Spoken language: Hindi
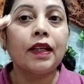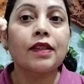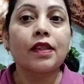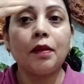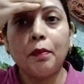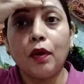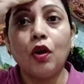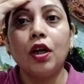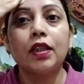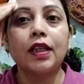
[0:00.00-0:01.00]
मिल्क से
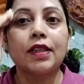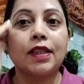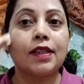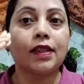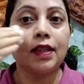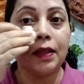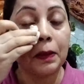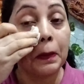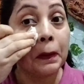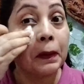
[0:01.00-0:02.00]
बहुत अच्छे से
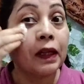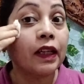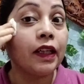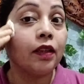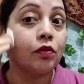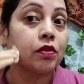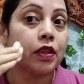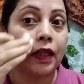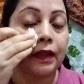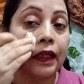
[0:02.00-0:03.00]
क्लीन हो
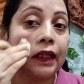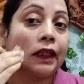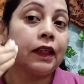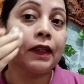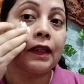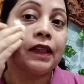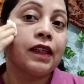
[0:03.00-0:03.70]
जाता है